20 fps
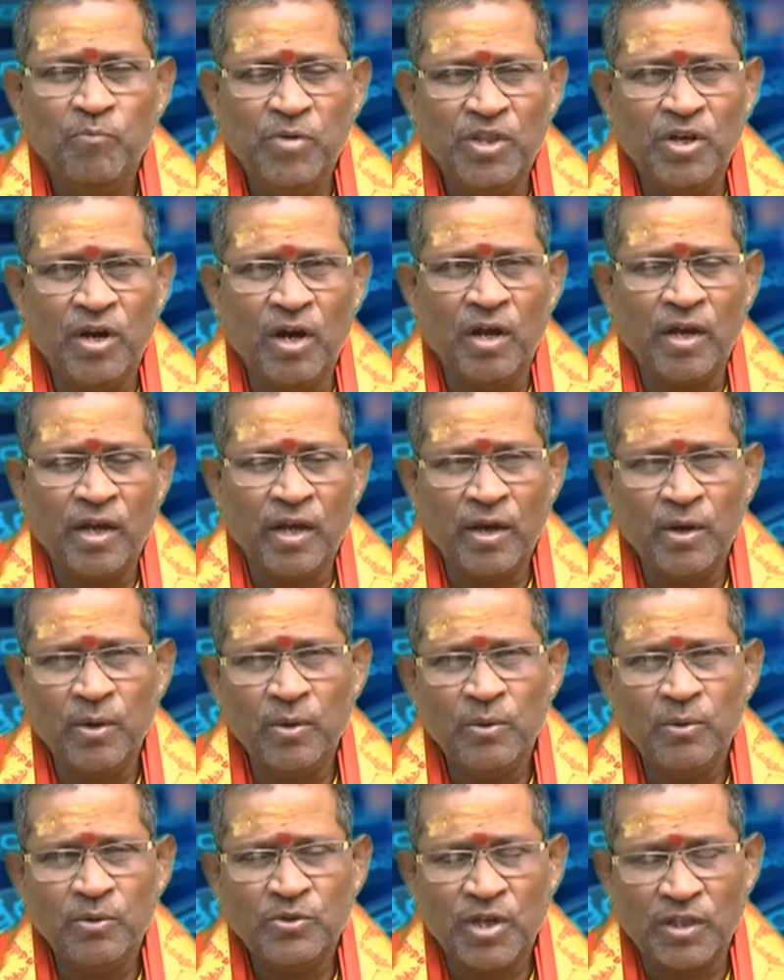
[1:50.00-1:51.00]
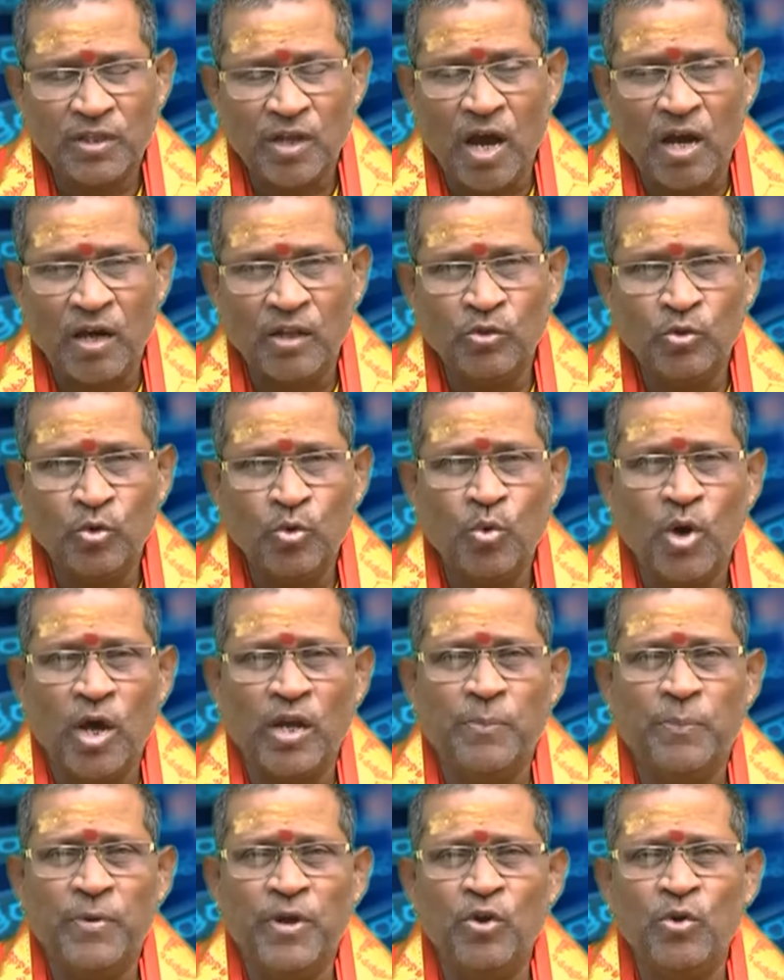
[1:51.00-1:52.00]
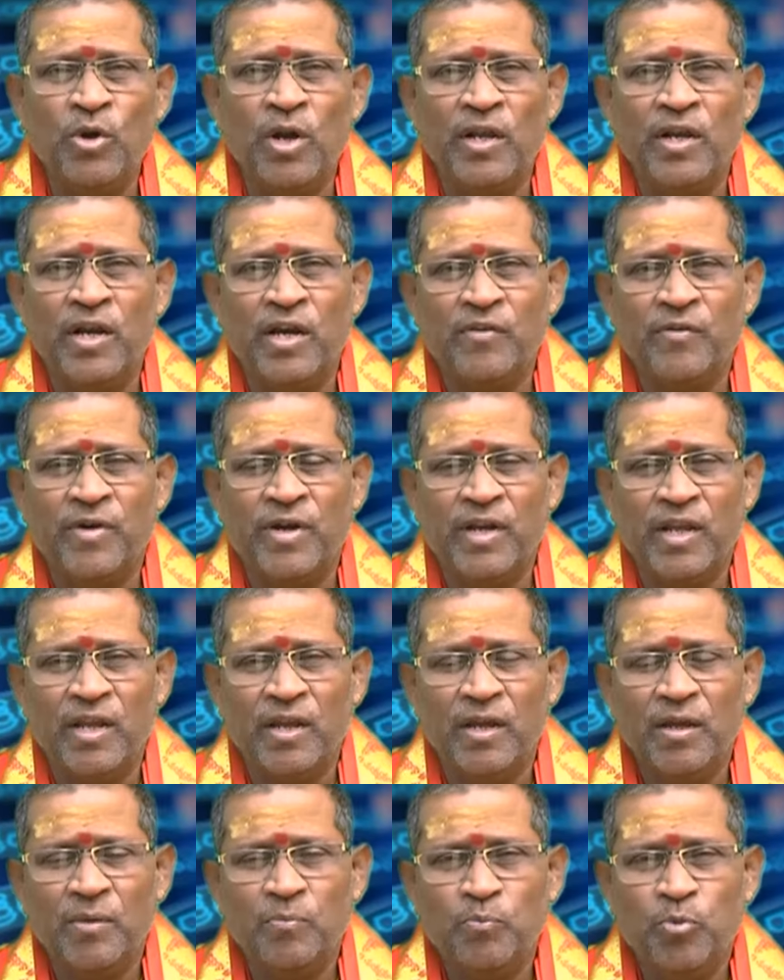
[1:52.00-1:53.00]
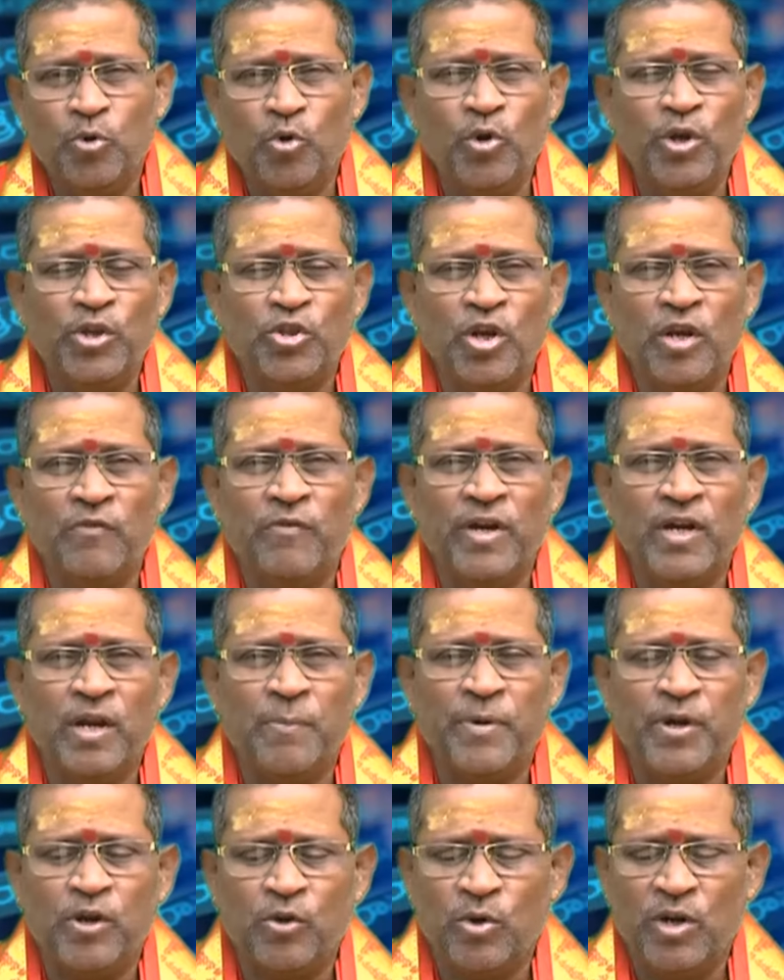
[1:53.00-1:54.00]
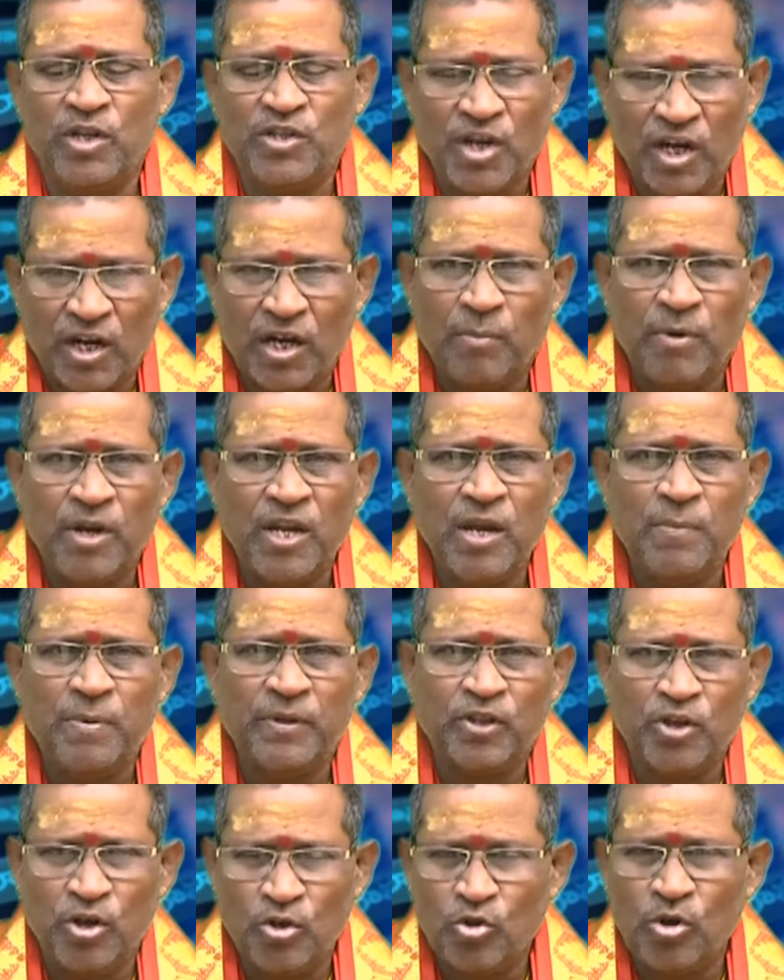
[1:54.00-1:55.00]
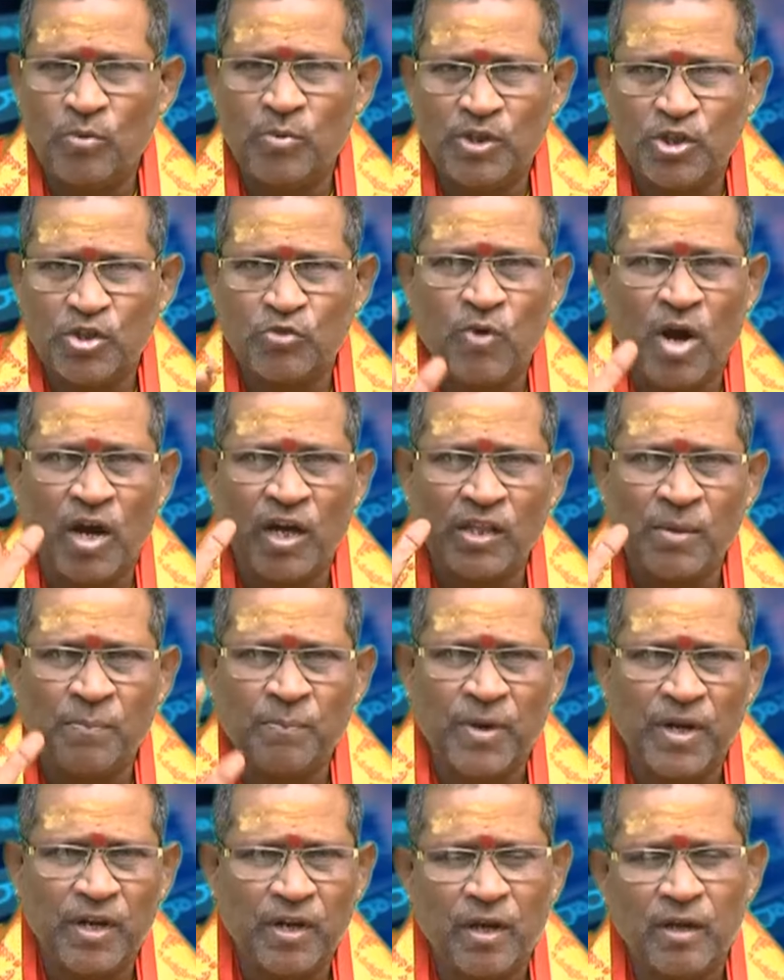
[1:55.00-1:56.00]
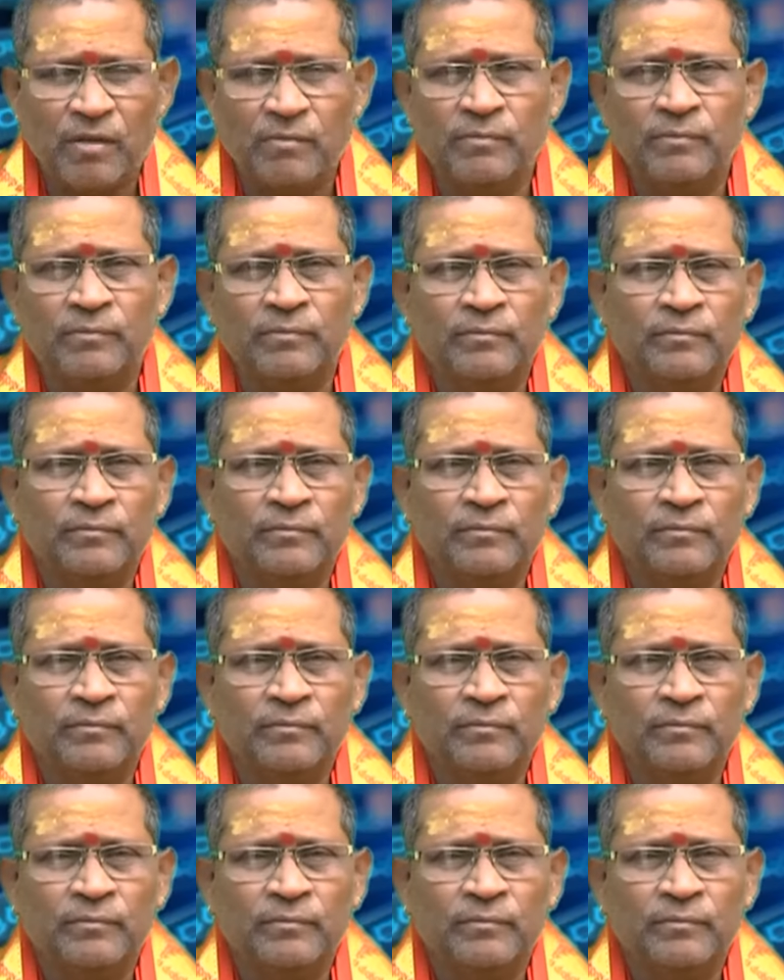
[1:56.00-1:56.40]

మిథిలానగరిలో శతానందుడు అని పేరు కలిగినటువంటి పురోహితుని వెంట పెట్టుకుని జనక మహీపతి ఎదురు వచ్చి స్వాగతం పలికారు